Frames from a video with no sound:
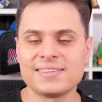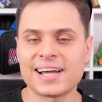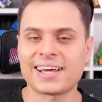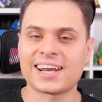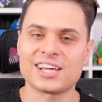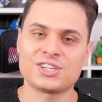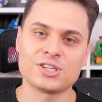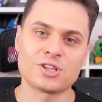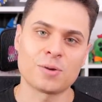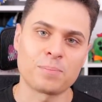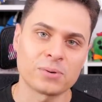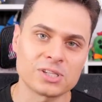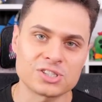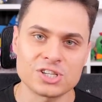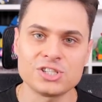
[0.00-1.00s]
nagrajcie to,
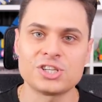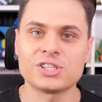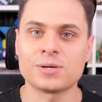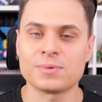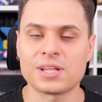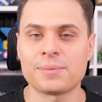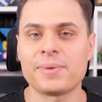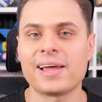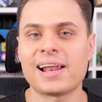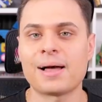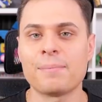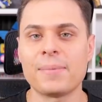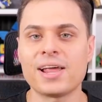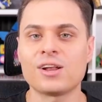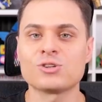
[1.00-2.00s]
podeślijcie do mnie na
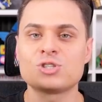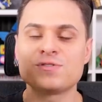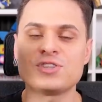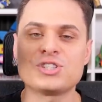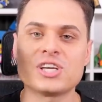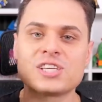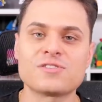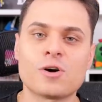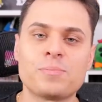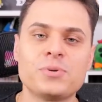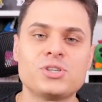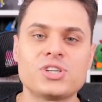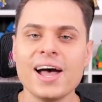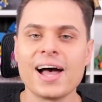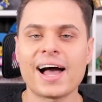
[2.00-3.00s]
maila, mail oczywiście jest w
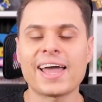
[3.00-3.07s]
opisie,